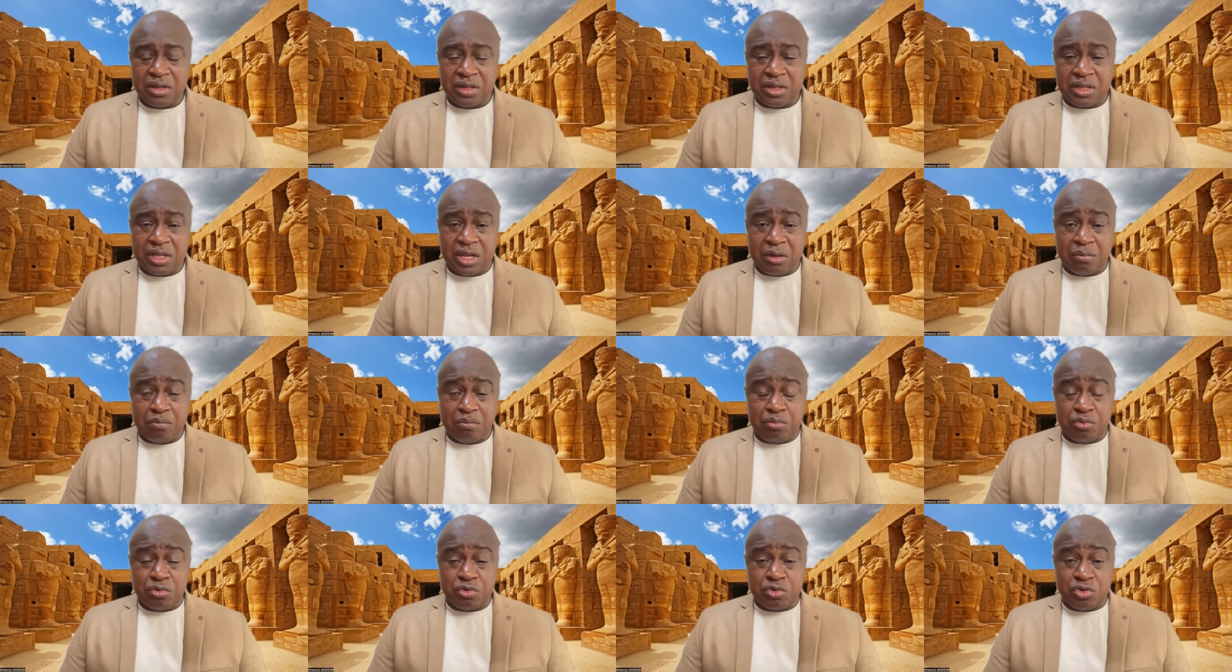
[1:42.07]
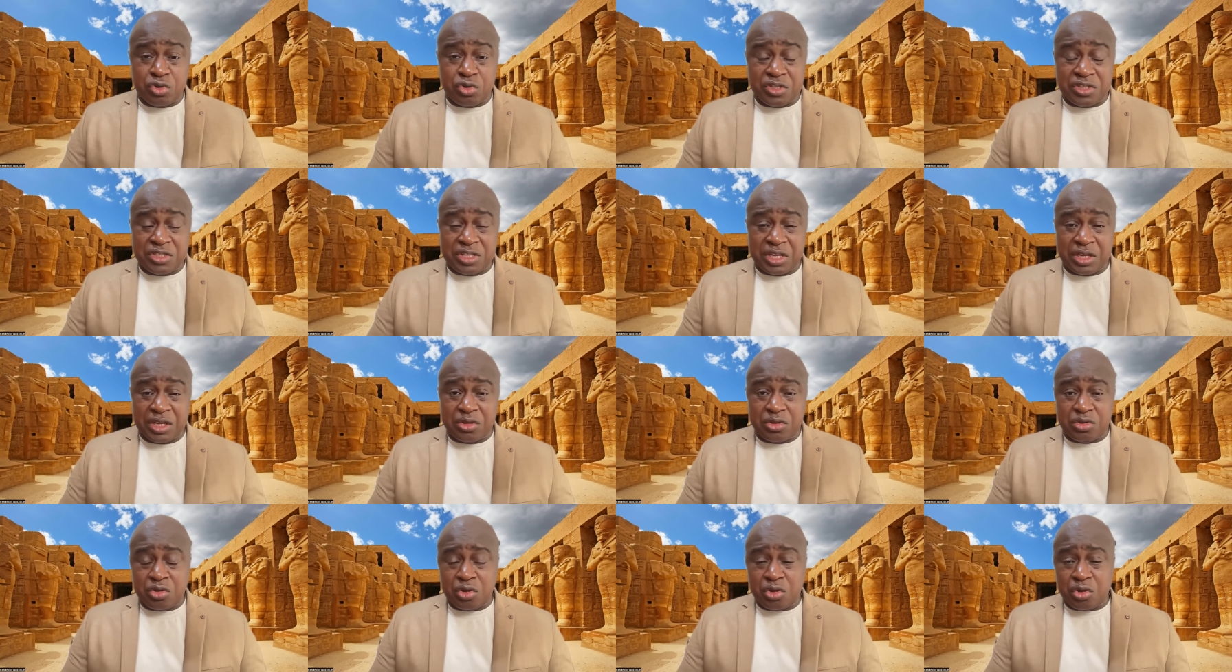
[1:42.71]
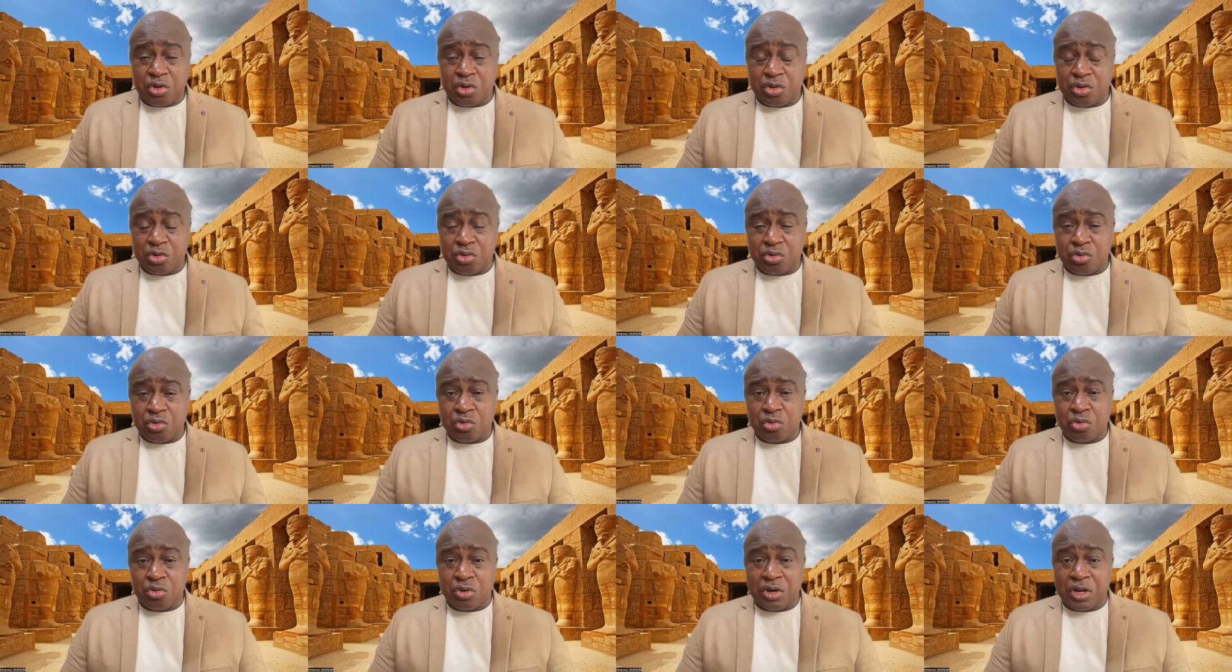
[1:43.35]
Dans plusieurs secteurs
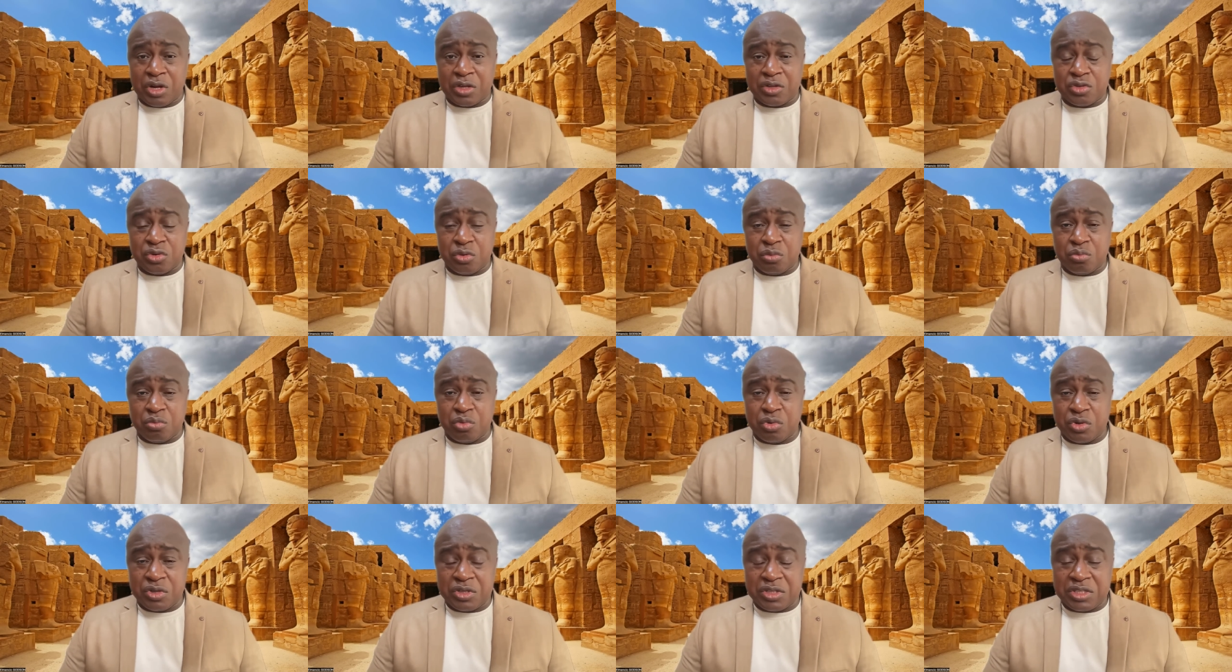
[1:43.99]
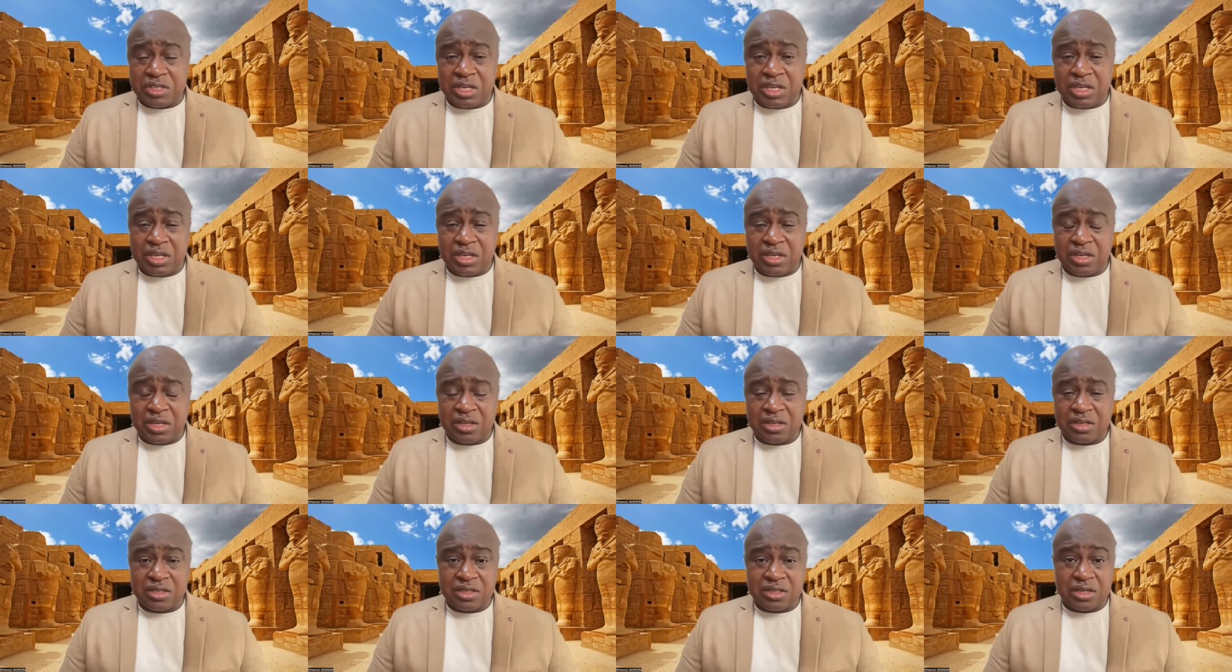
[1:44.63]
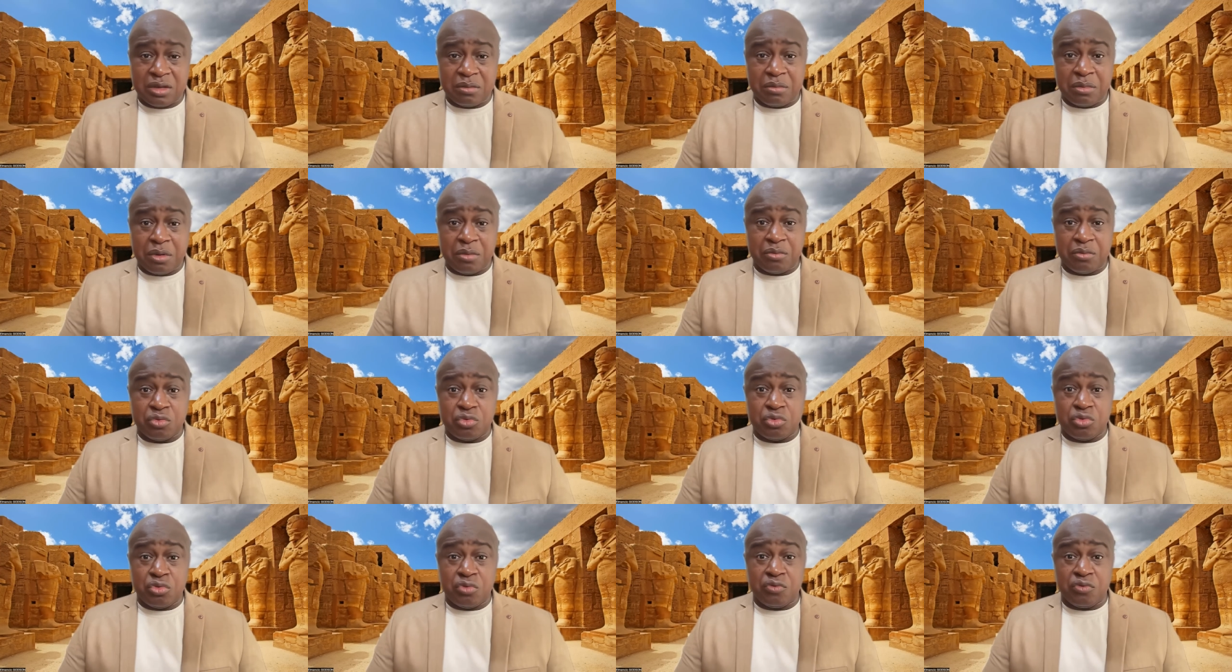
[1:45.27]
de relations politiques, c'est
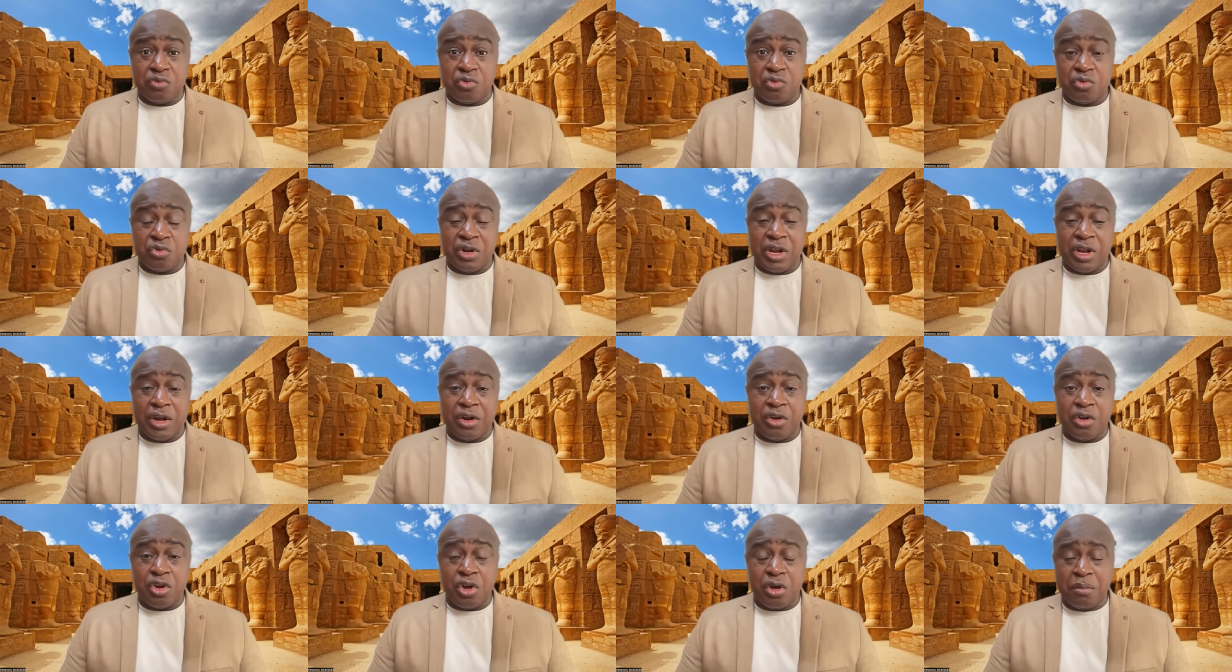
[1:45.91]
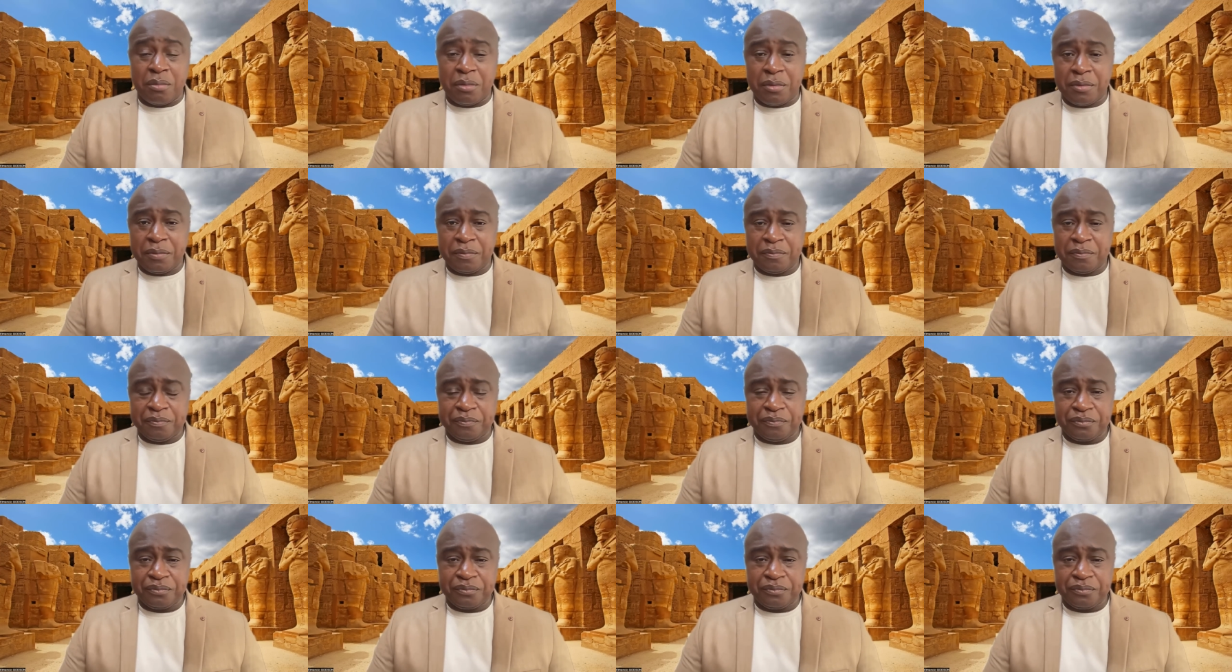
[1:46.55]
même devenu la norme.